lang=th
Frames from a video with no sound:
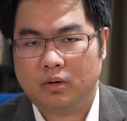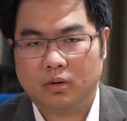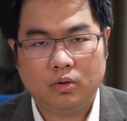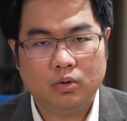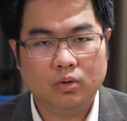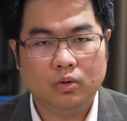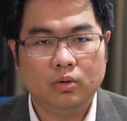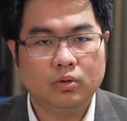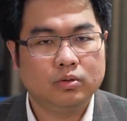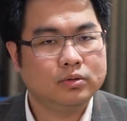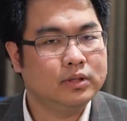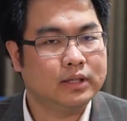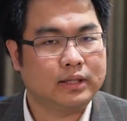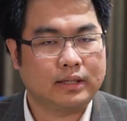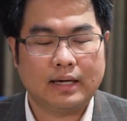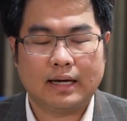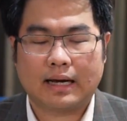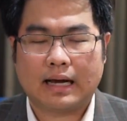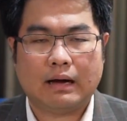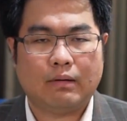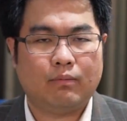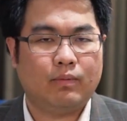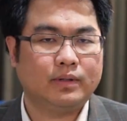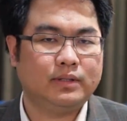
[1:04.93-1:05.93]
คุณรู้สึกแล้ว
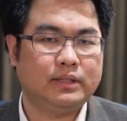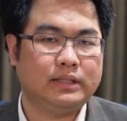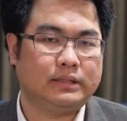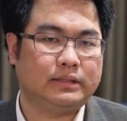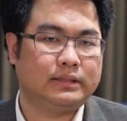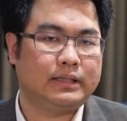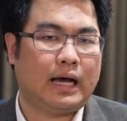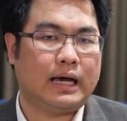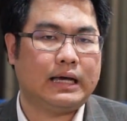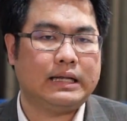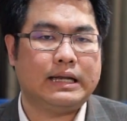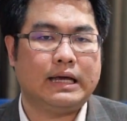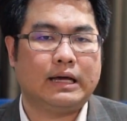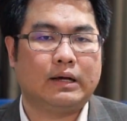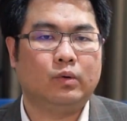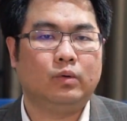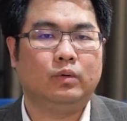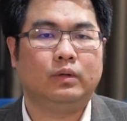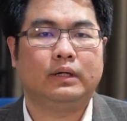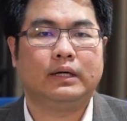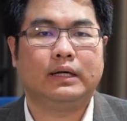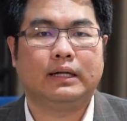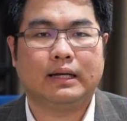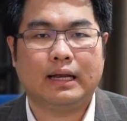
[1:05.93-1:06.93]
ครับว่าจิตใจในงุ
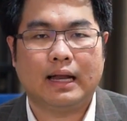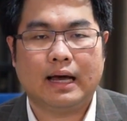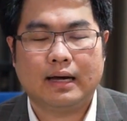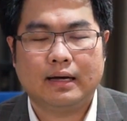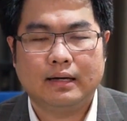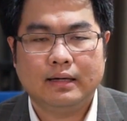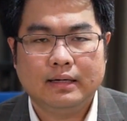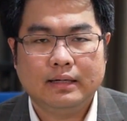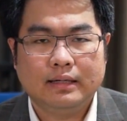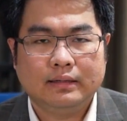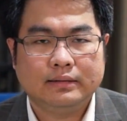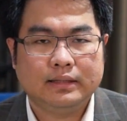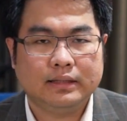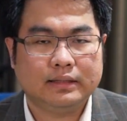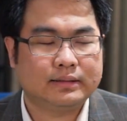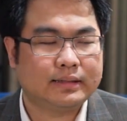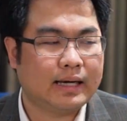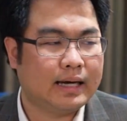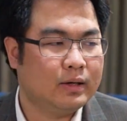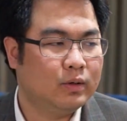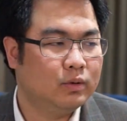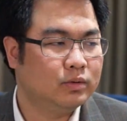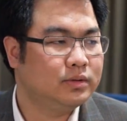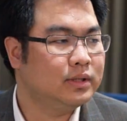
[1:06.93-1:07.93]
นงิดละจิตใจ
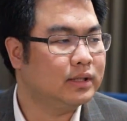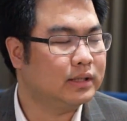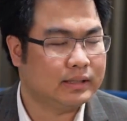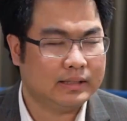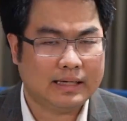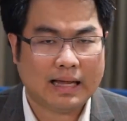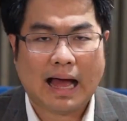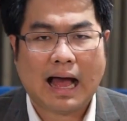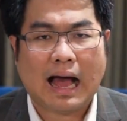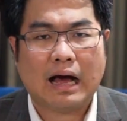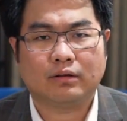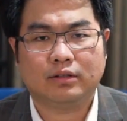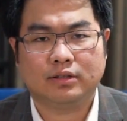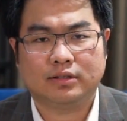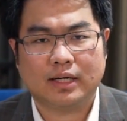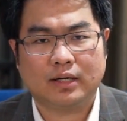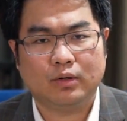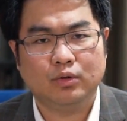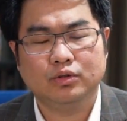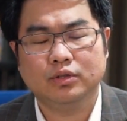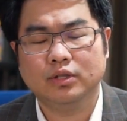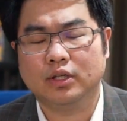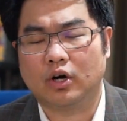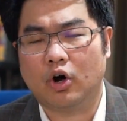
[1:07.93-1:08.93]
รู้สึกดาวจิตใจ
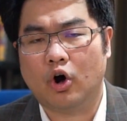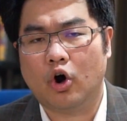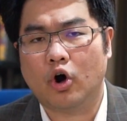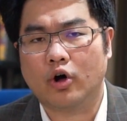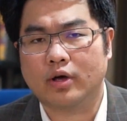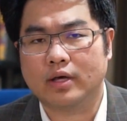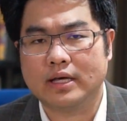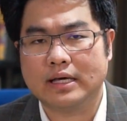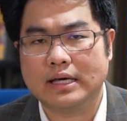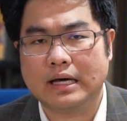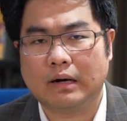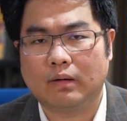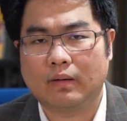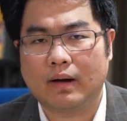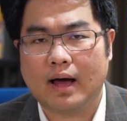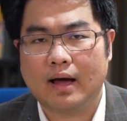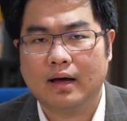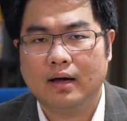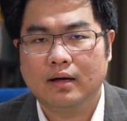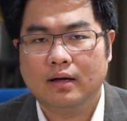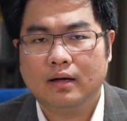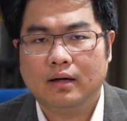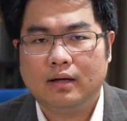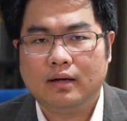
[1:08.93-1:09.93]
รู้สึกหอเหี่ยวแล้ว
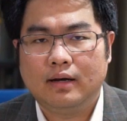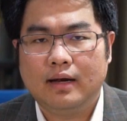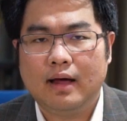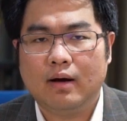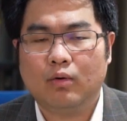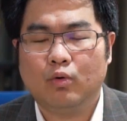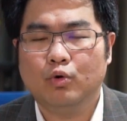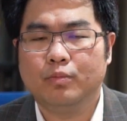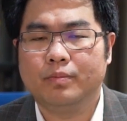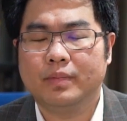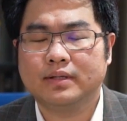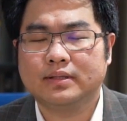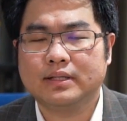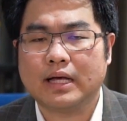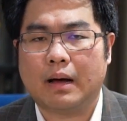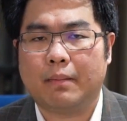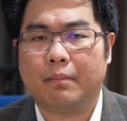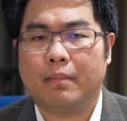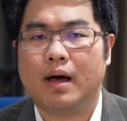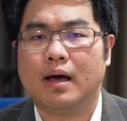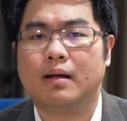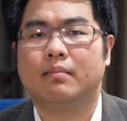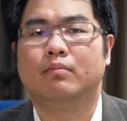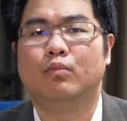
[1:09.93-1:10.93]
แล้วคุณไม่สา
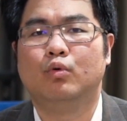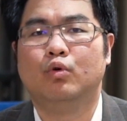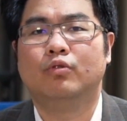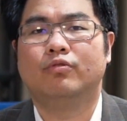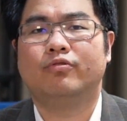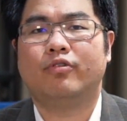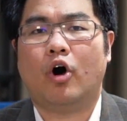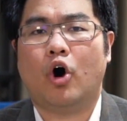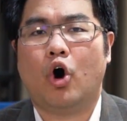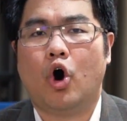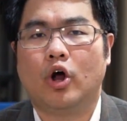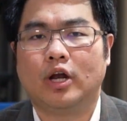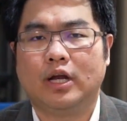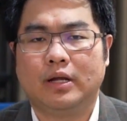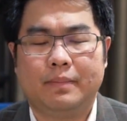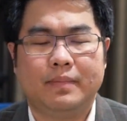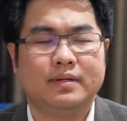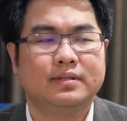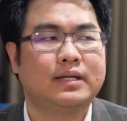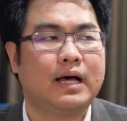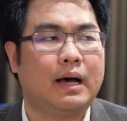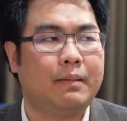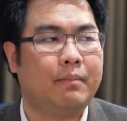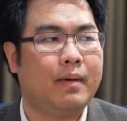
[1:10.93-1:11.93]
มารถ move on หรือ
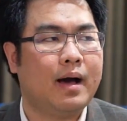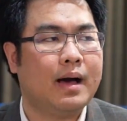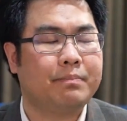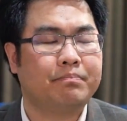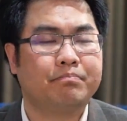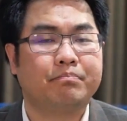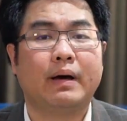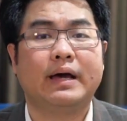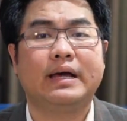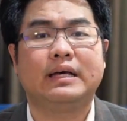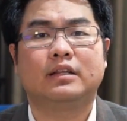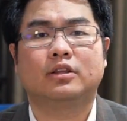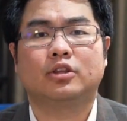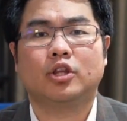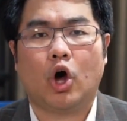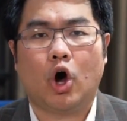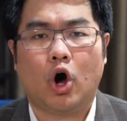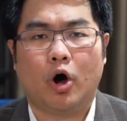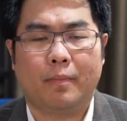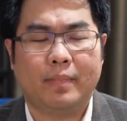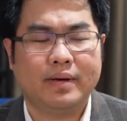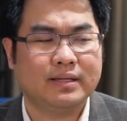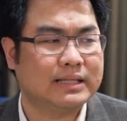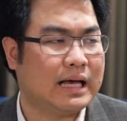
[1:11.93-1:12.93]
ไม่สามารถไปต่อ
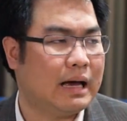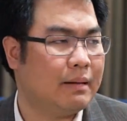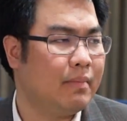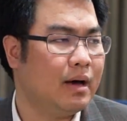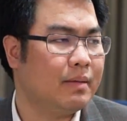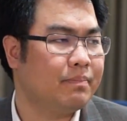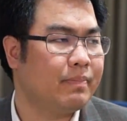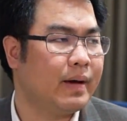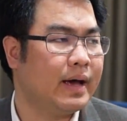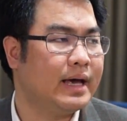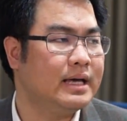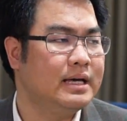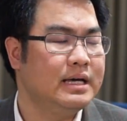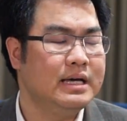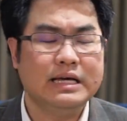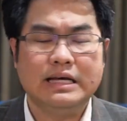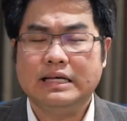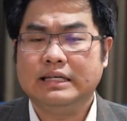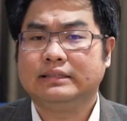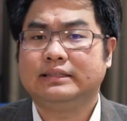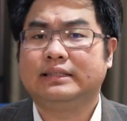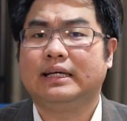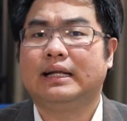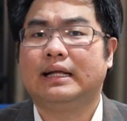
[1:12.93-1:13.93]
ไม่สามารถไป
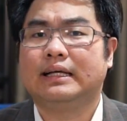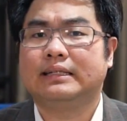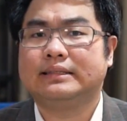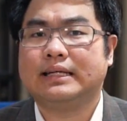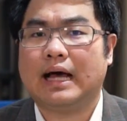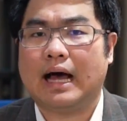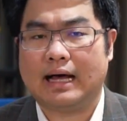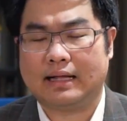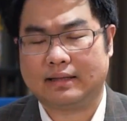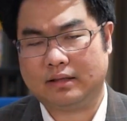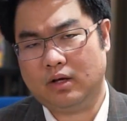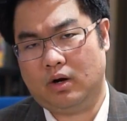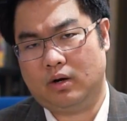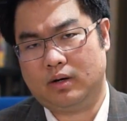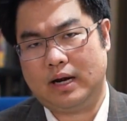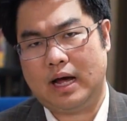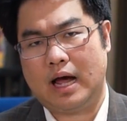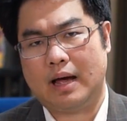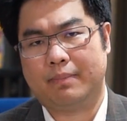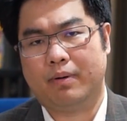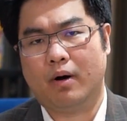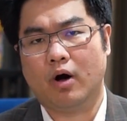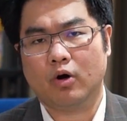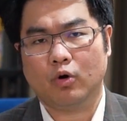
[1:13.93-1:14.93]
เจรจาต่อได้
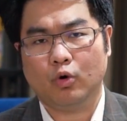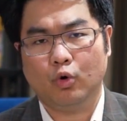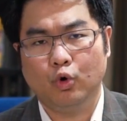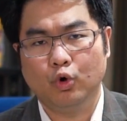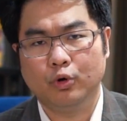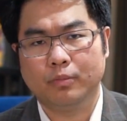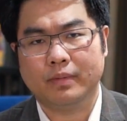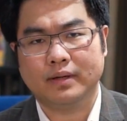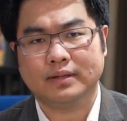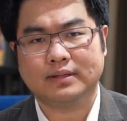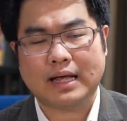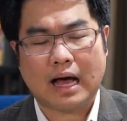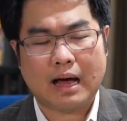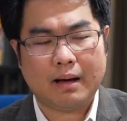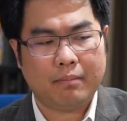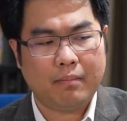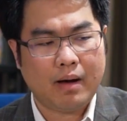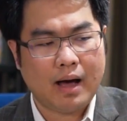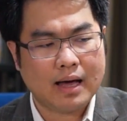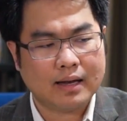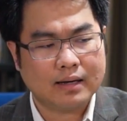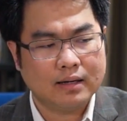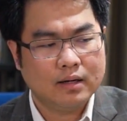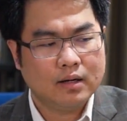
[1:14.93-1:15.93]
เพราะคุณไม่สา
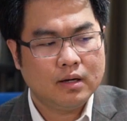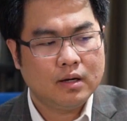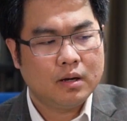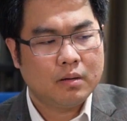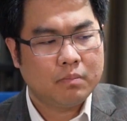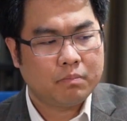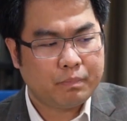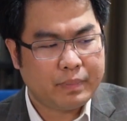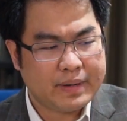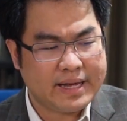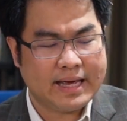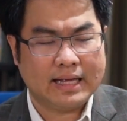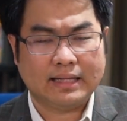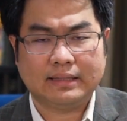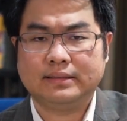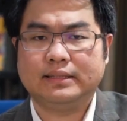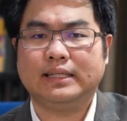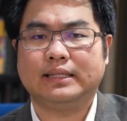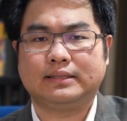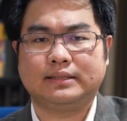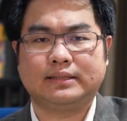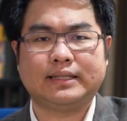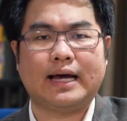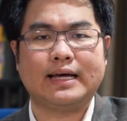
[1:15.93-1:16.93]
มารถเปลี่ยน
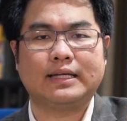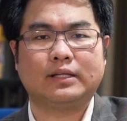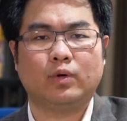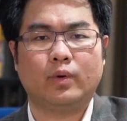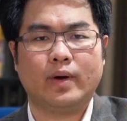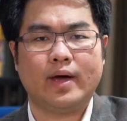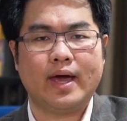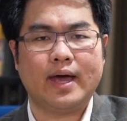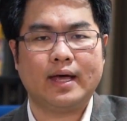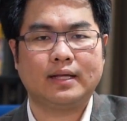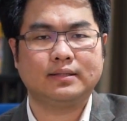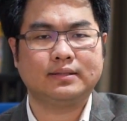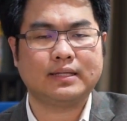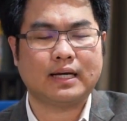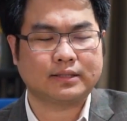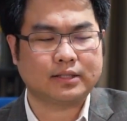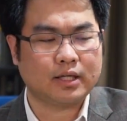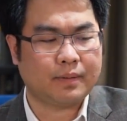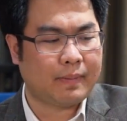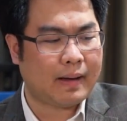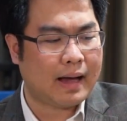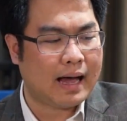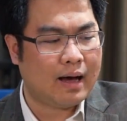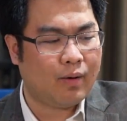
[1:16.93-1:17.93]
จิตใจตัวเองจากส
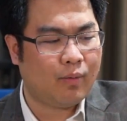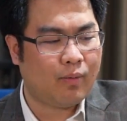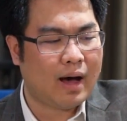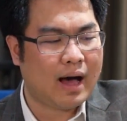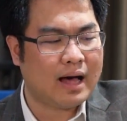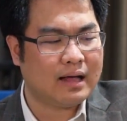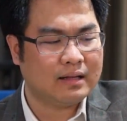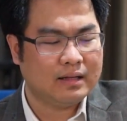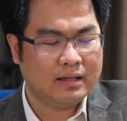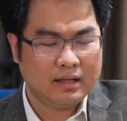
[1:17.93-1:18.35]
ภาวะ